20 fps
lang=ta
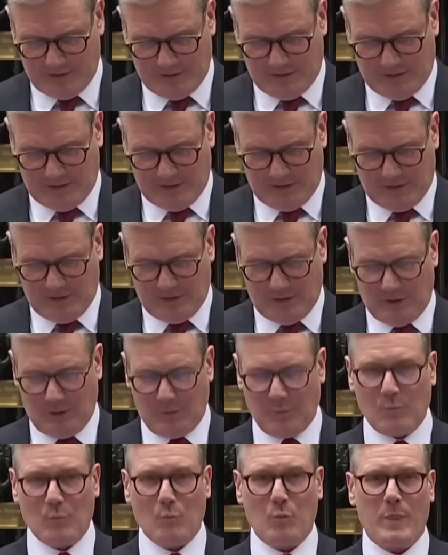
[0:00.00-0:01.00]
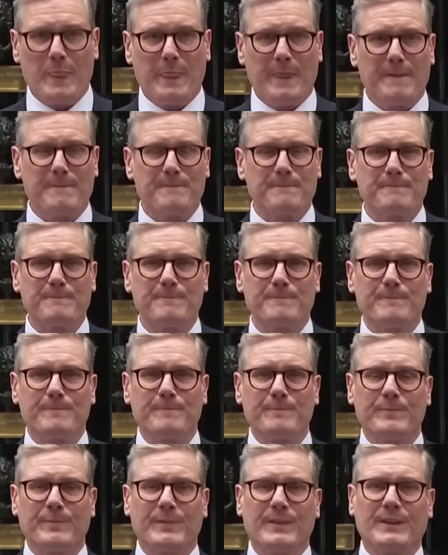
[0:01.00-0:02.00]
மாற்றம் உடனடியாக தொடங்கும்
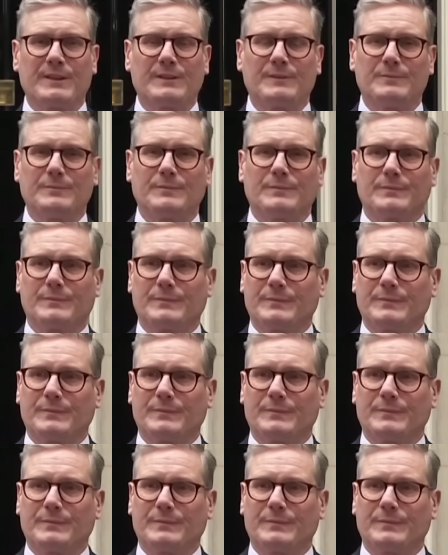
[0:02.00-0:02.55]
எங்களுக்கு